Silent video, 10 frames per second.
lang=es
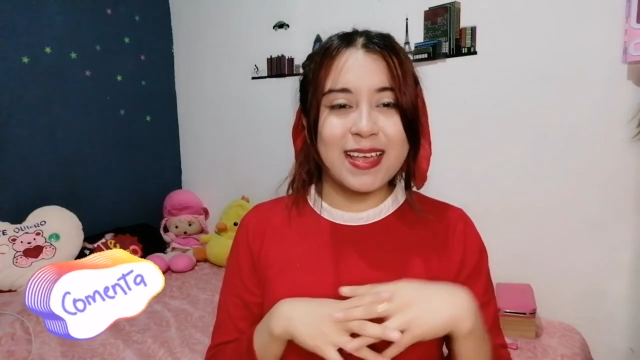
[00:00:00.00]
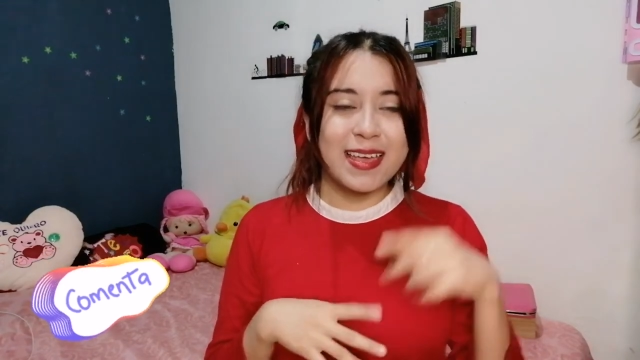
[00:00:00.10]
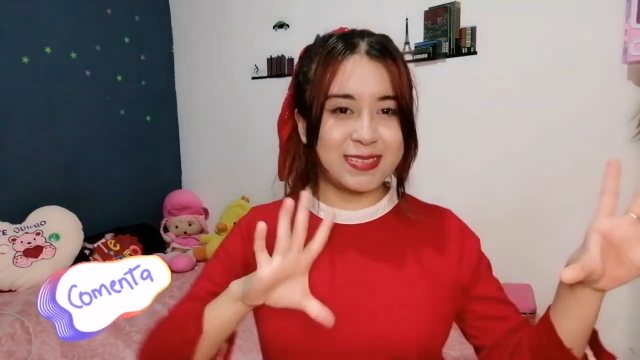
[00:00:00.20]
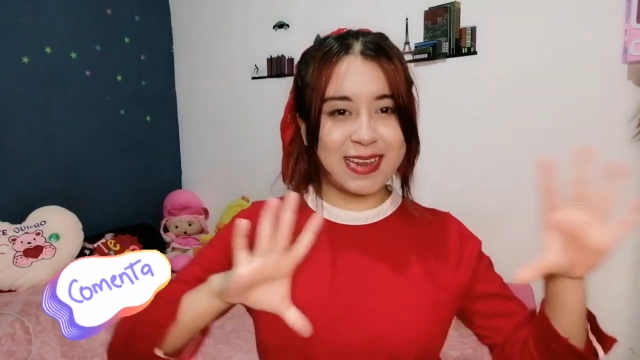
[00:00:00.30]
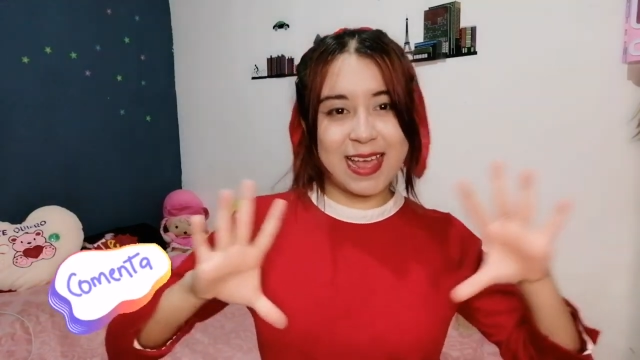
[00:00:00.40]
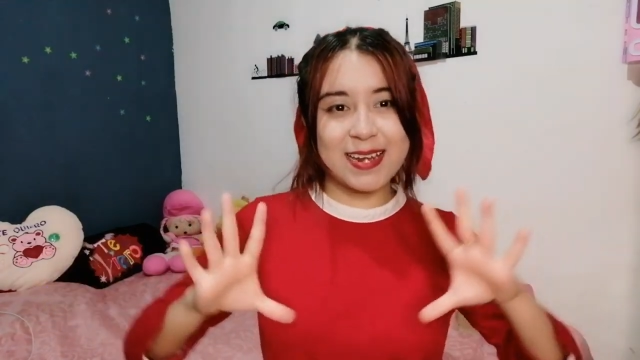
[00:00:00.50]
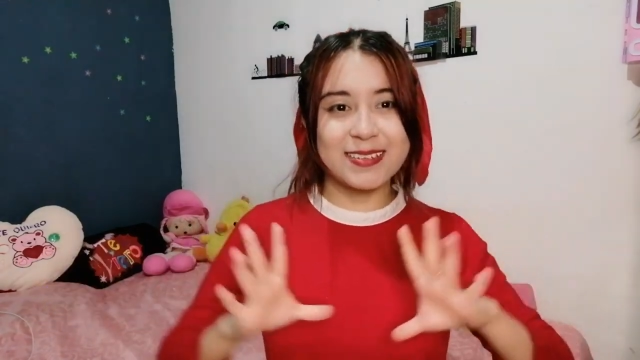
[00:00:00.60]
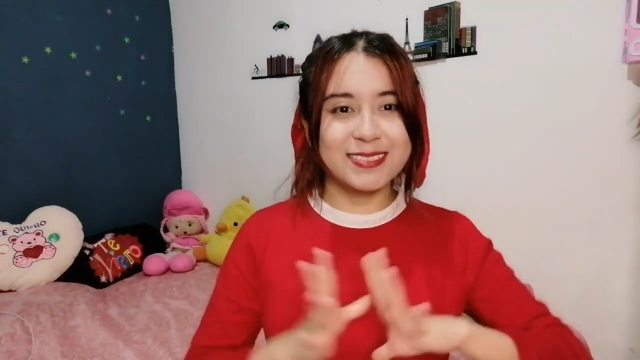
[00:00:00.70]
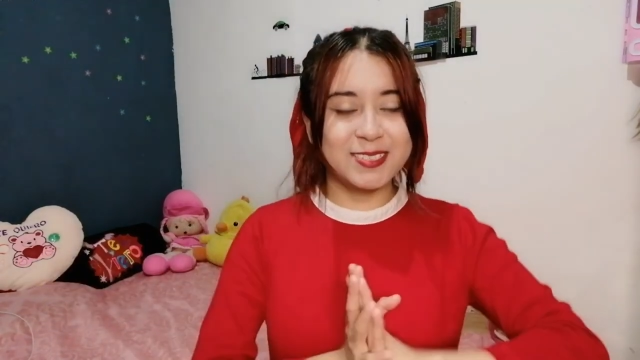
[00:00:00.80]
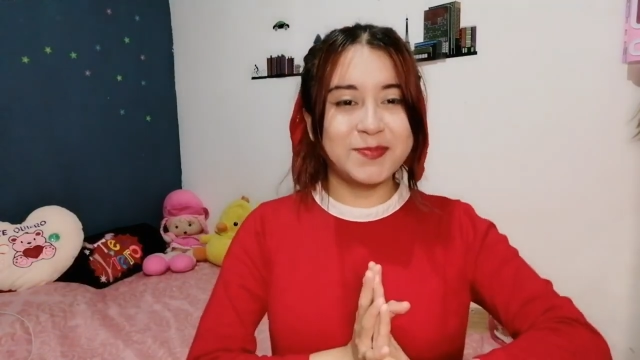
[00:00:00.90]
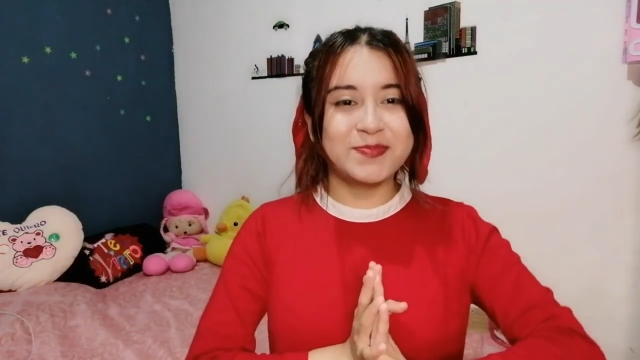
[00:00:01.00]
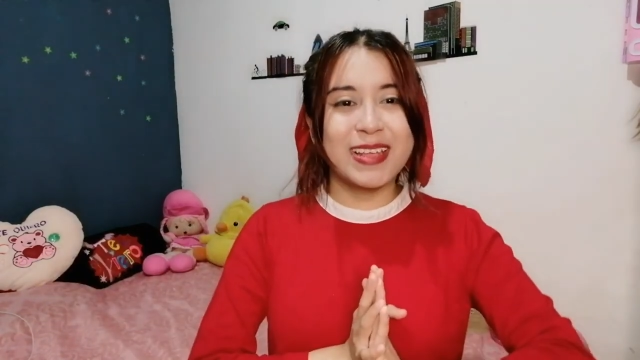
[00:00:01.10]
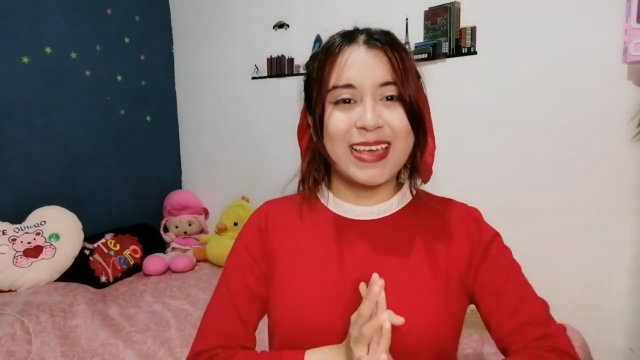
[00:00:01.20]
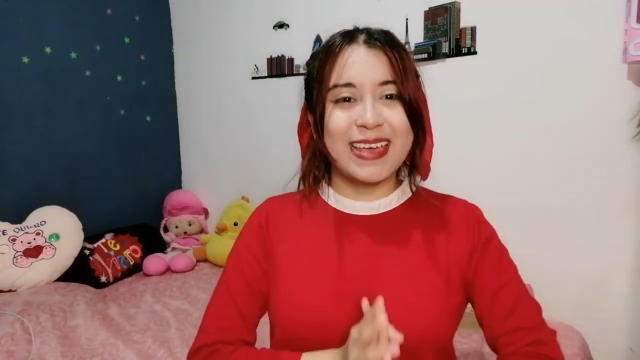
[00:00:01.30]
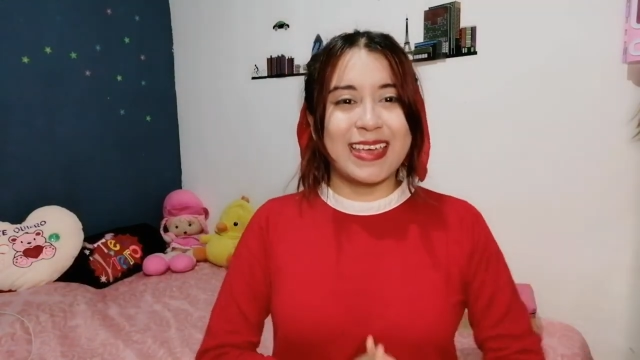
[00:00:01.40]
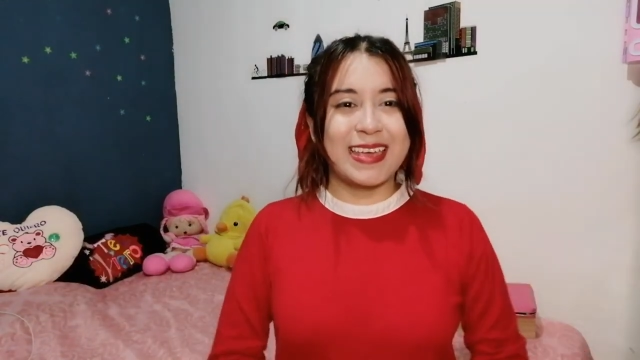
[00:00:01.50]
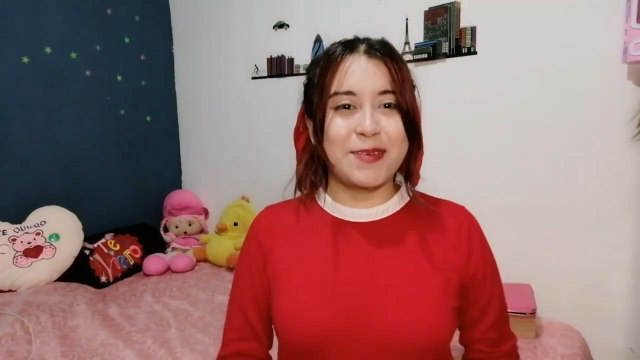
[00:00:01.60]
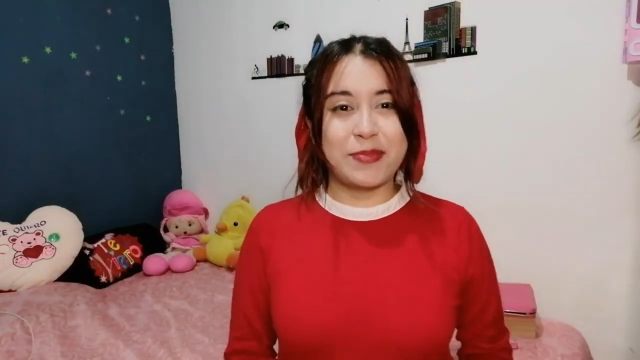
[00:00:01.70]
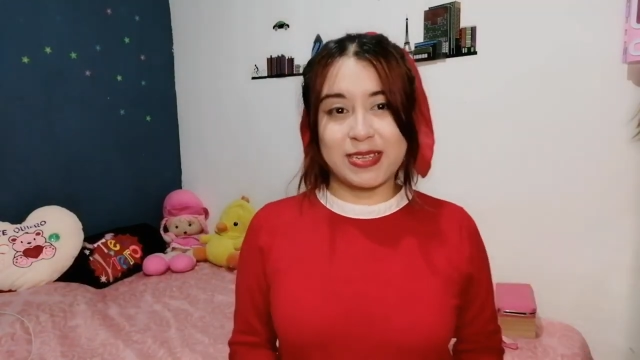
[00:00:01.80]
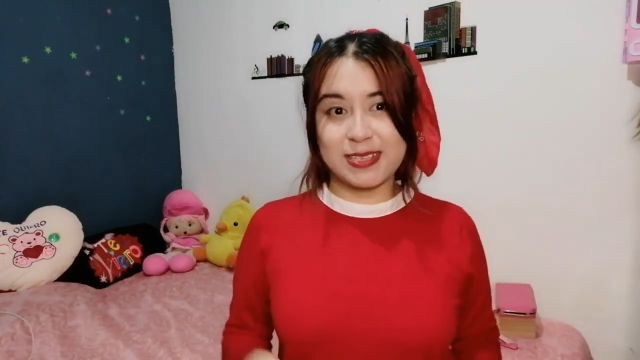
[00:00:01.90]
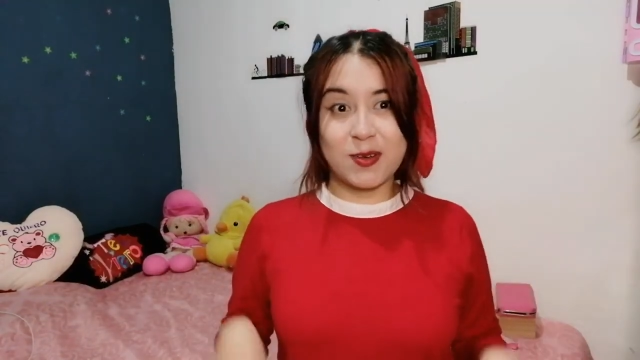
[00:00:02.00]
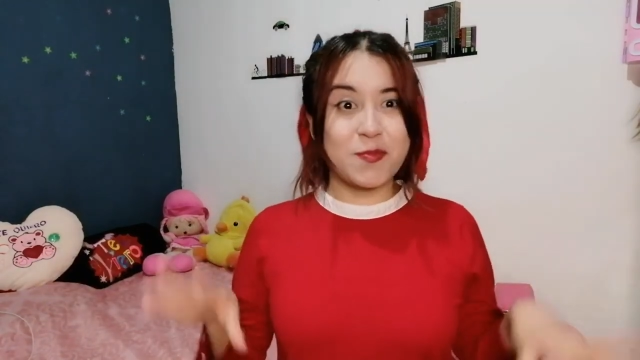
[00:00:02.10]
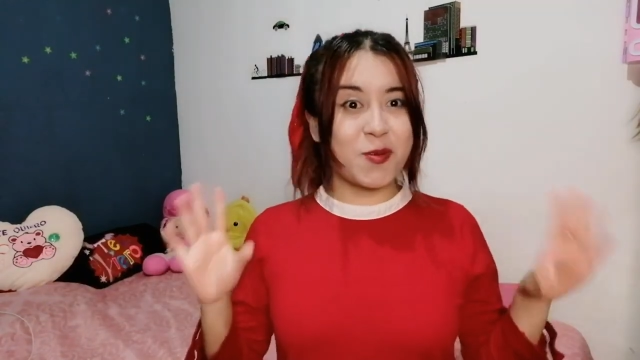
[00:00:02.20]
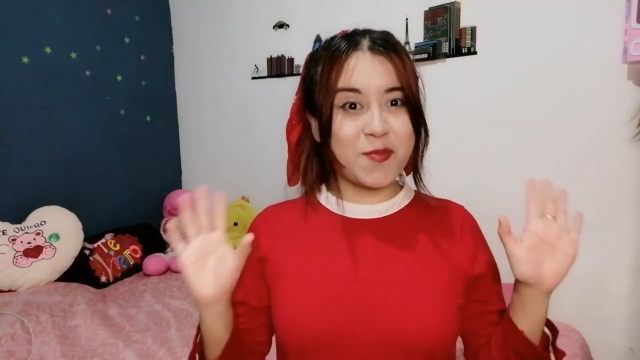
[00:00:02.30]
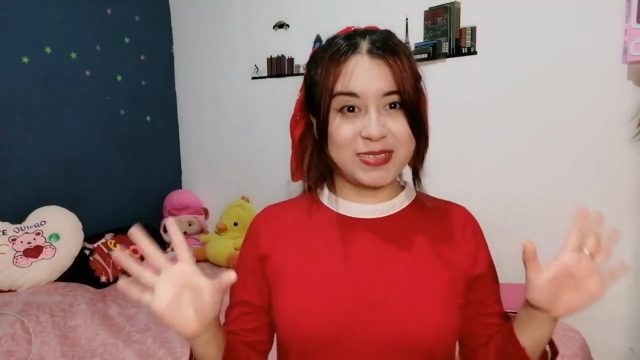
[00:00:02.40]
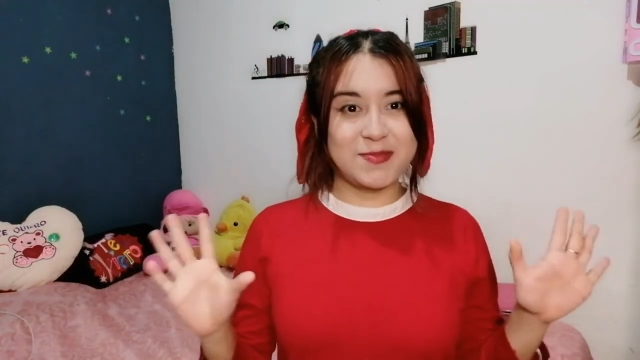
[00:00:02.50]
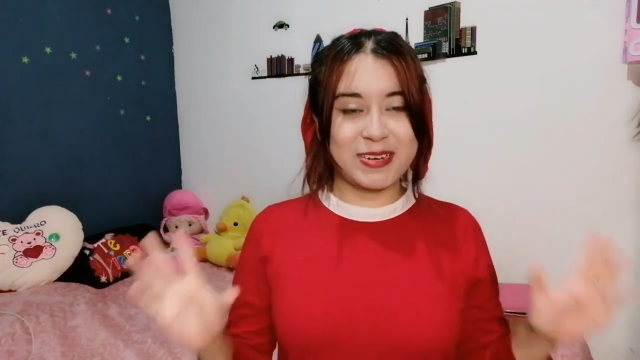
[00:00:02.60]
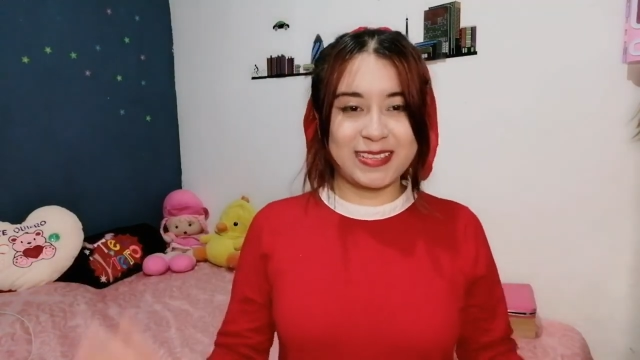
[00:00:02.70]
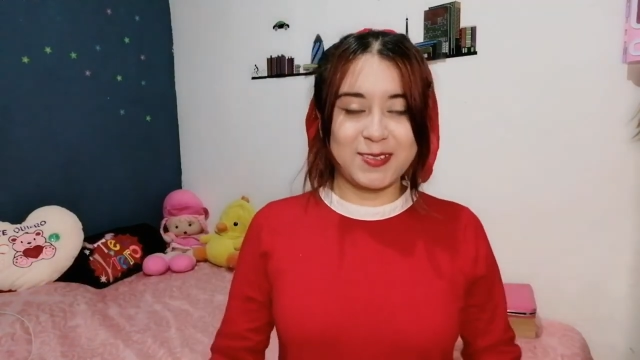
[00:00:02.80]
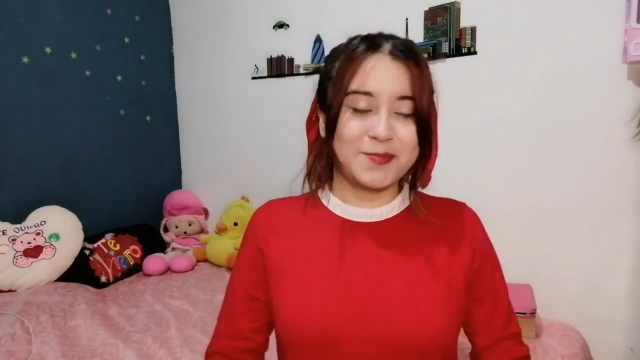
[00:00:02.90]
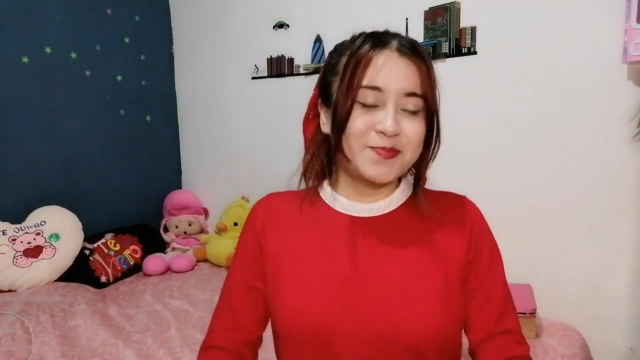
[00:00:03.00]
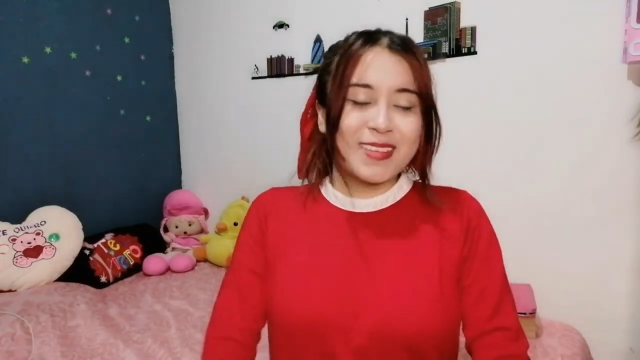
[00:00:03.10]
Mezclarlos, ¿no? Eh, para hacerlo un poco más divertido.